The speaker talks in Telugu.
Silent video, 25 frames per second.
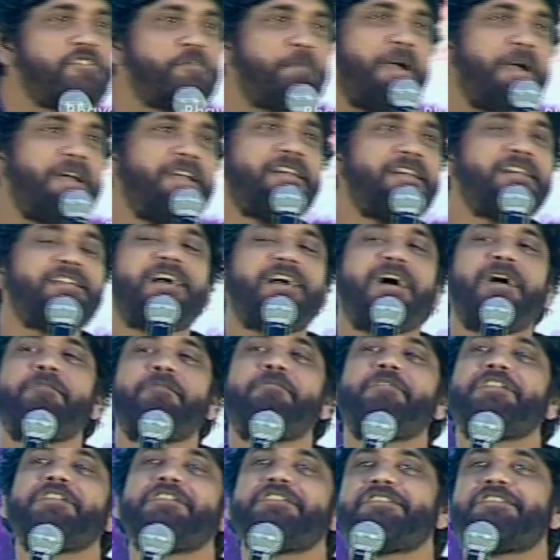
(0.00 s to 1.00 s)
స్పెండింగ్ టైమ్
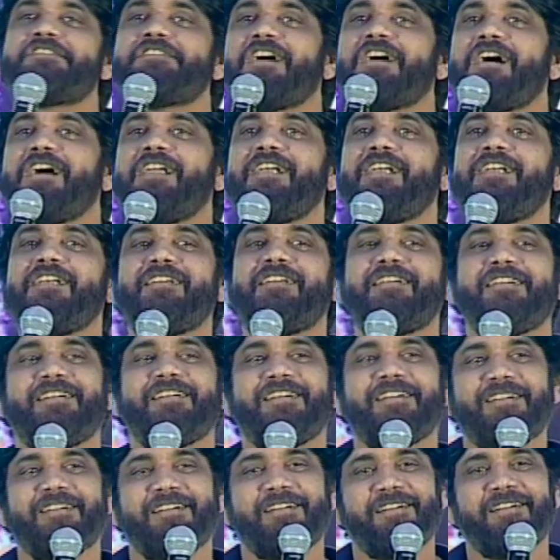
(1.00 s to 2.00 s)
విత్ ఇస్ చైల్డ్
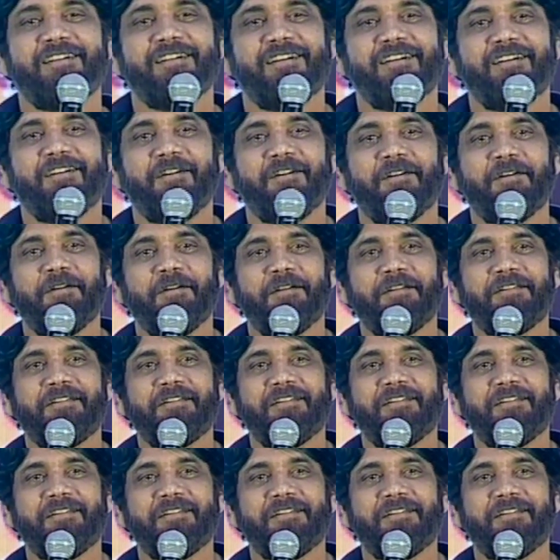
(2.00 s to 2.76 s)
ఆర్